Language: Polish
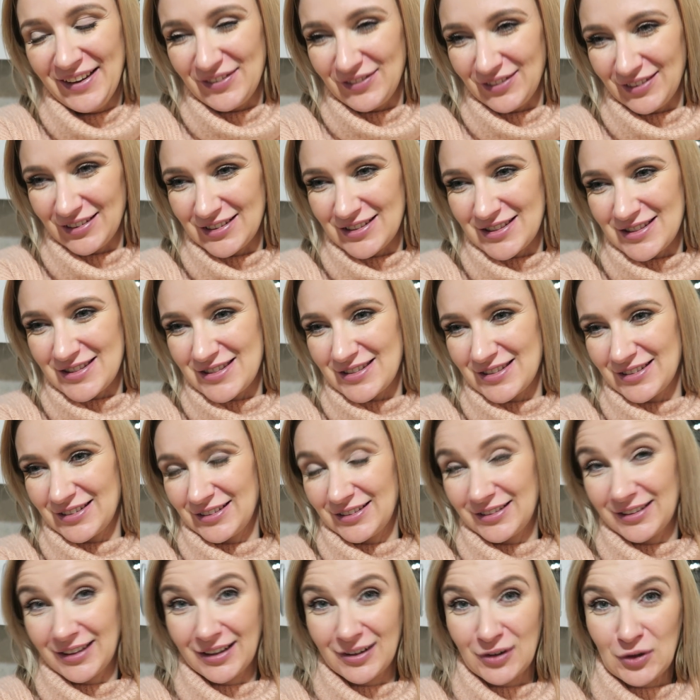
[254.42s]
więc
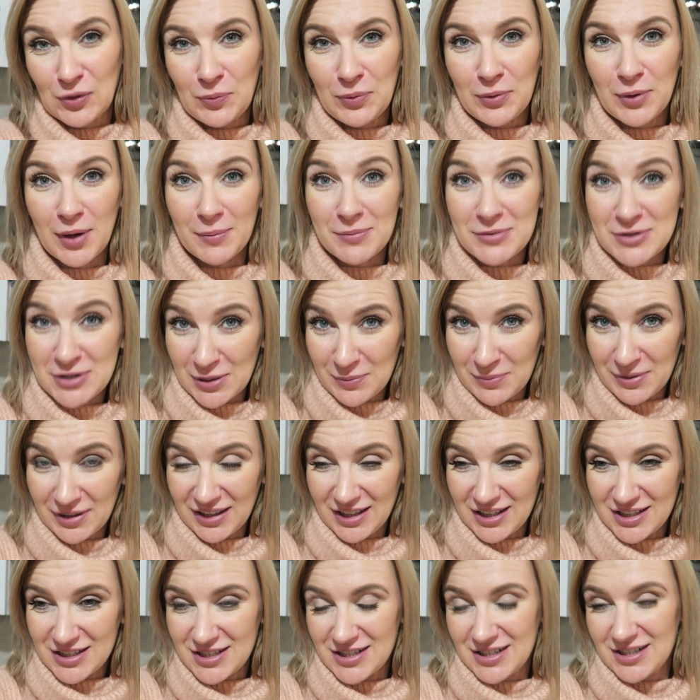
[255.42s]
y, tak kupiłam sobie
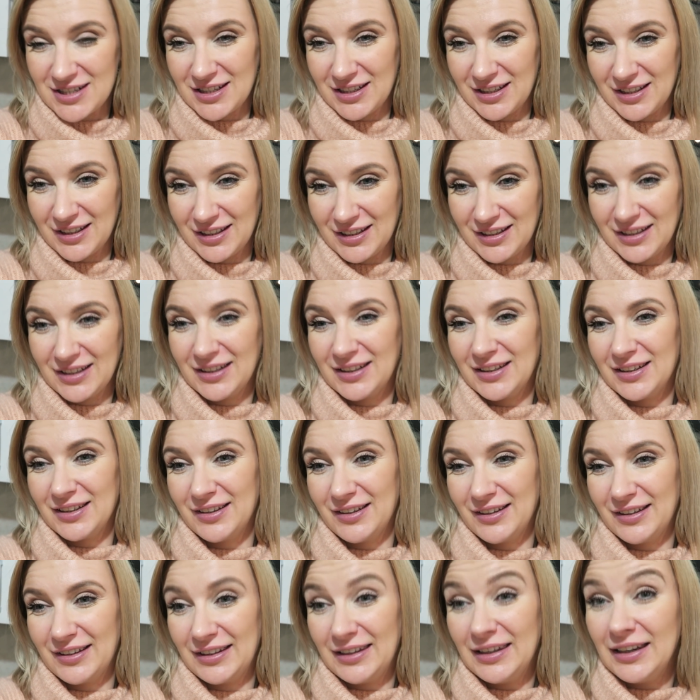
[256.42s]
też e,
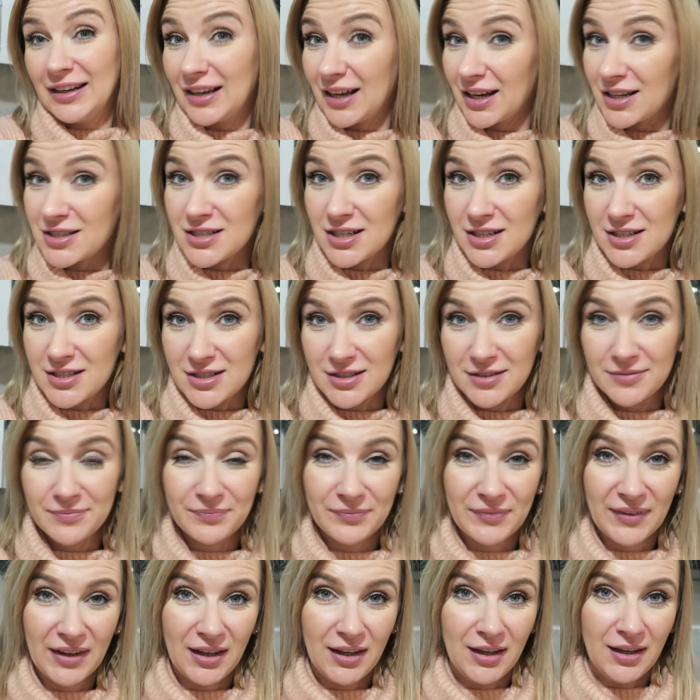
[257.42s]
kilka rzeczy,
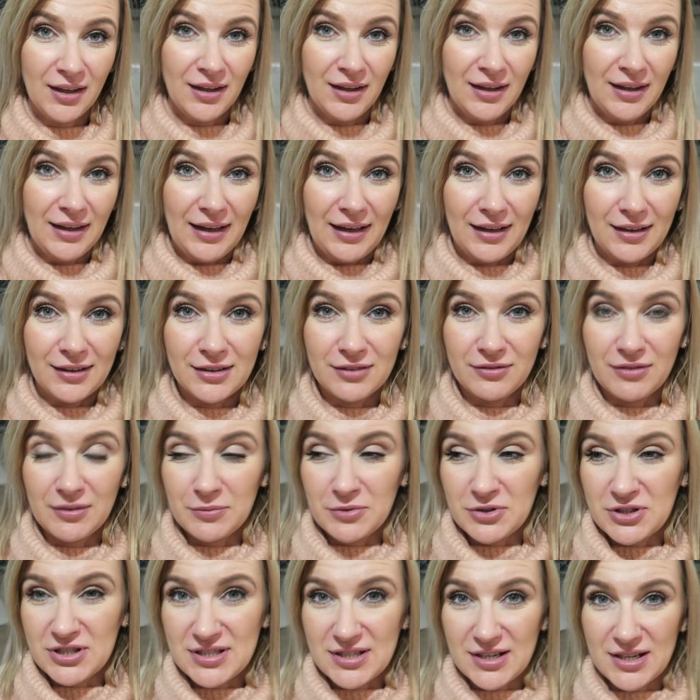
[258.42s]
ale to Wam
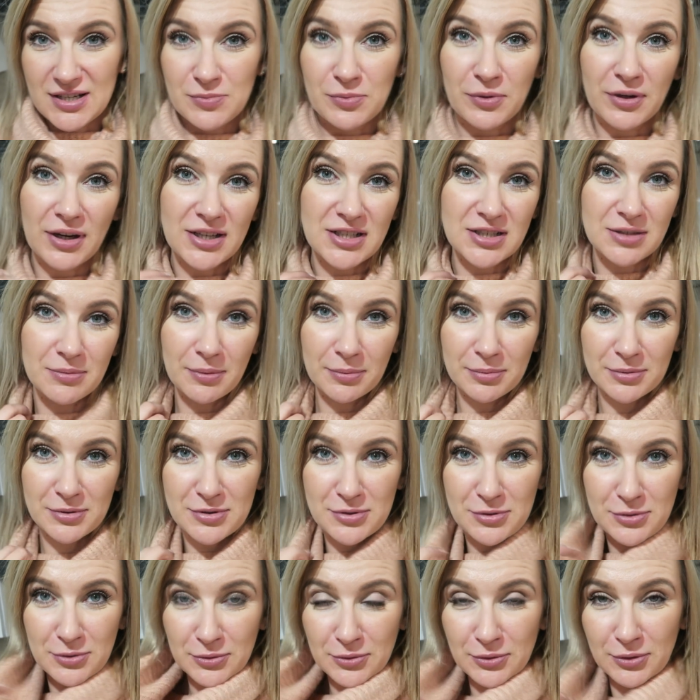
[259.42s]
może zaraz pokażę, po
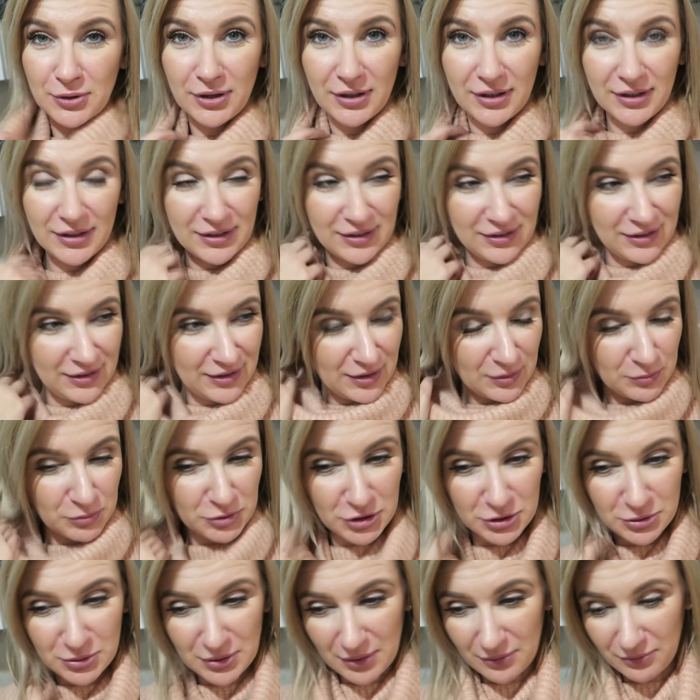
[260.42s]
prostu e,
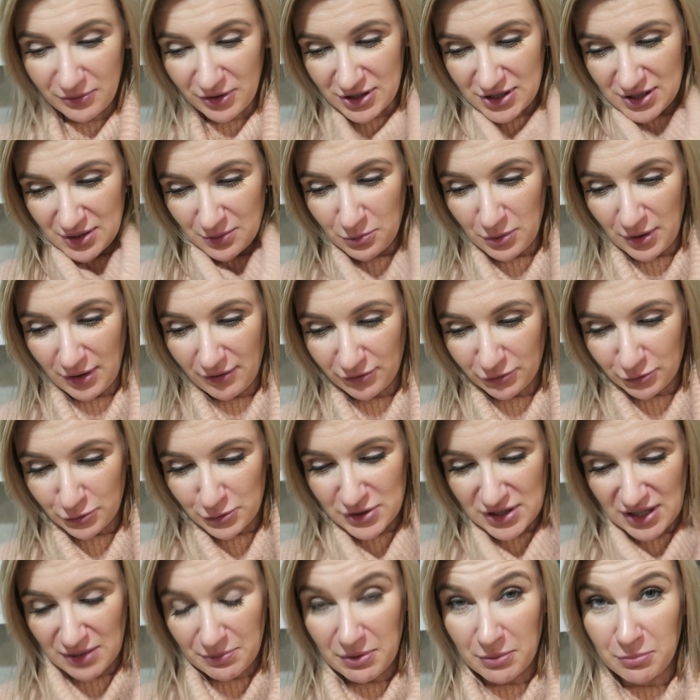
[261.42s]
przyszłam właśnie, byłam w dwóch
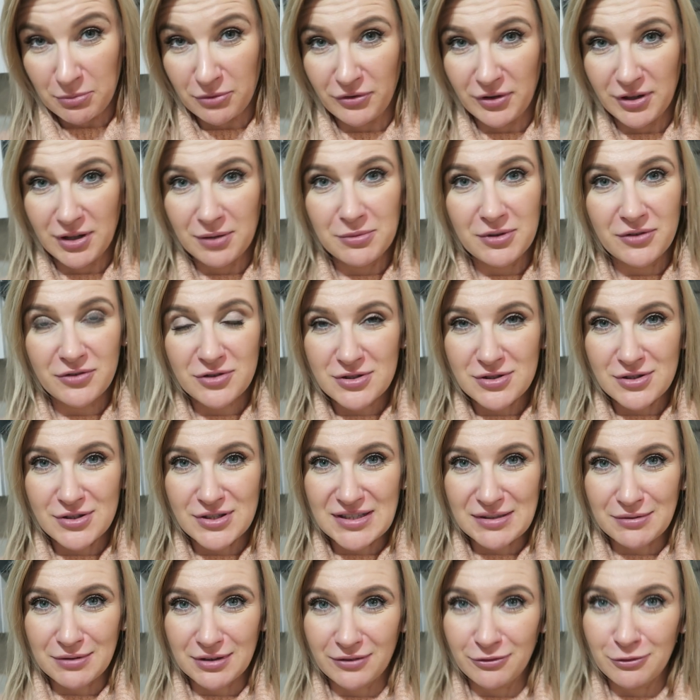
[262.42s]
sklepach, bo w jednym nie wszystko
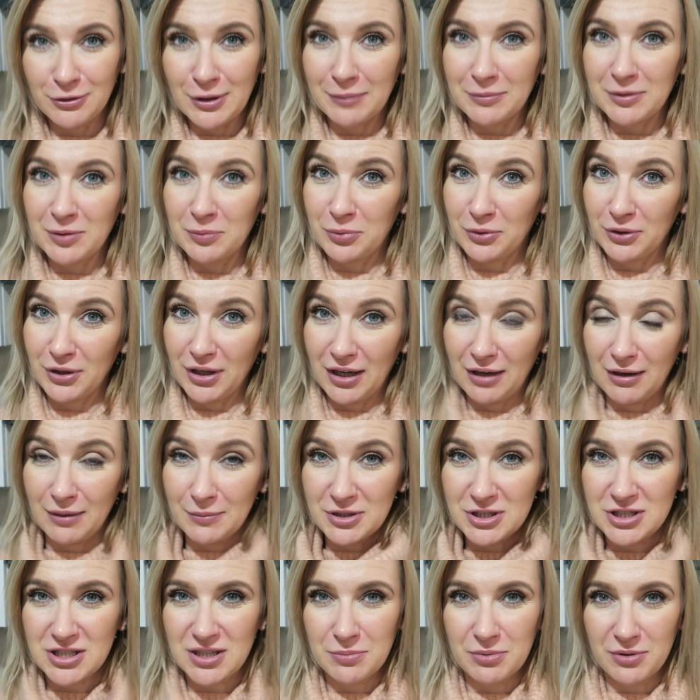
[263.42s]
załatwiłam, to pojechałam
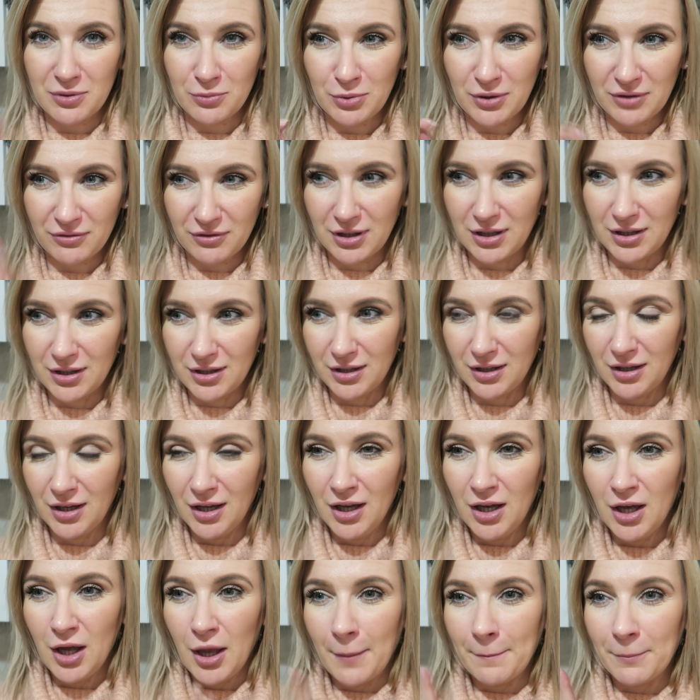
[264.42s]
jeszcze, najpierw byłam w galerii
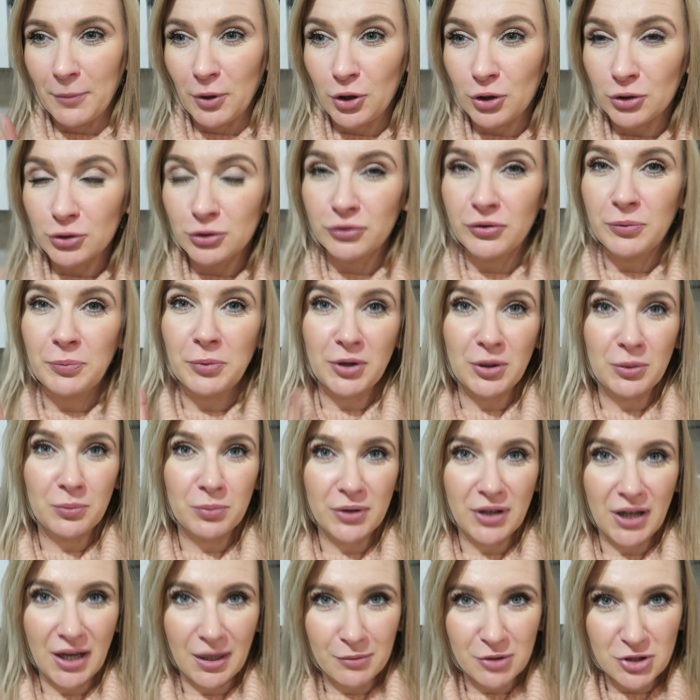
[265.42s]
Mokotów i potem
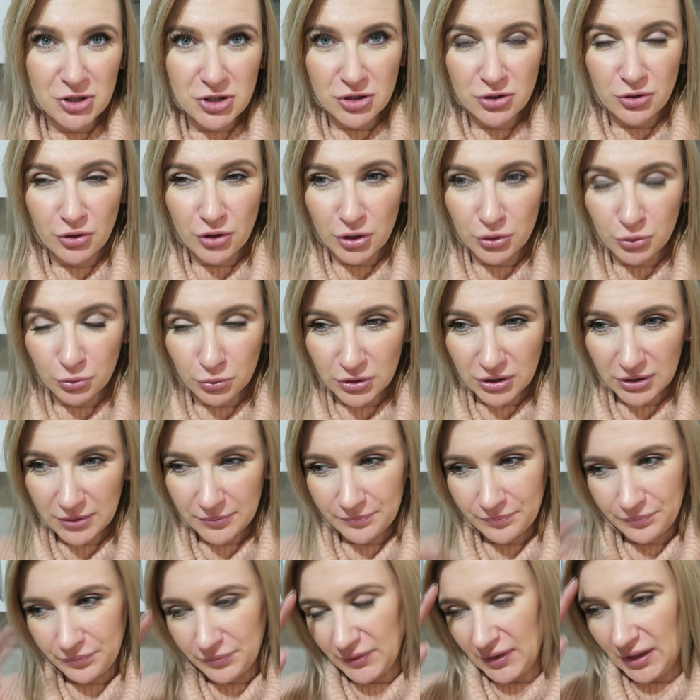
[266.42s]
pojechałam jeszcze do Reduty.
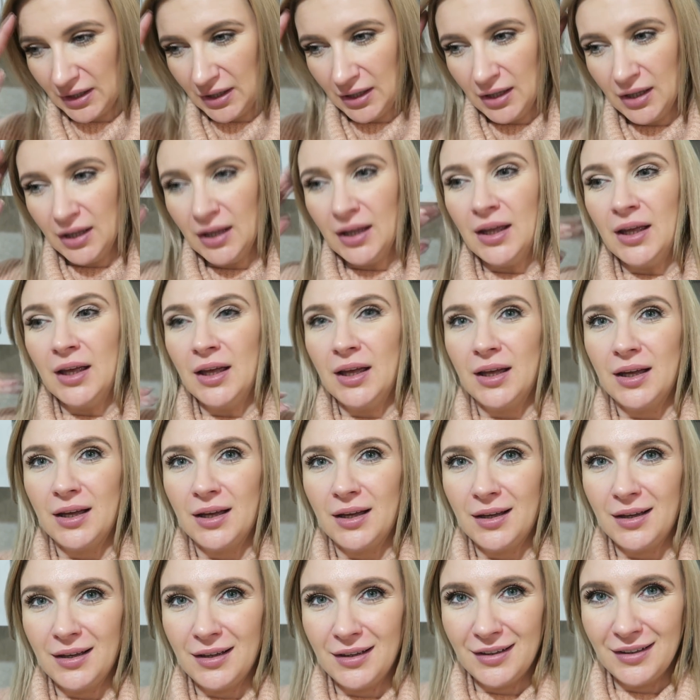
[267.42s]

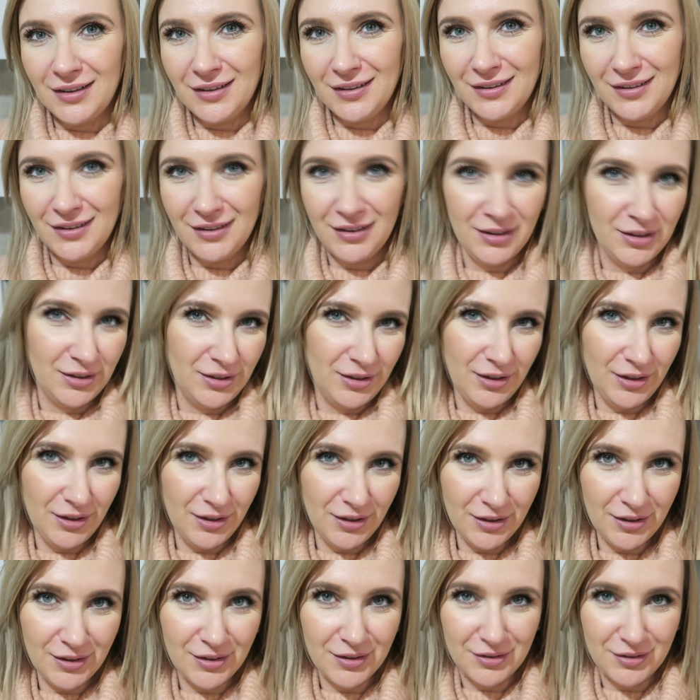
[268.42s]
A, I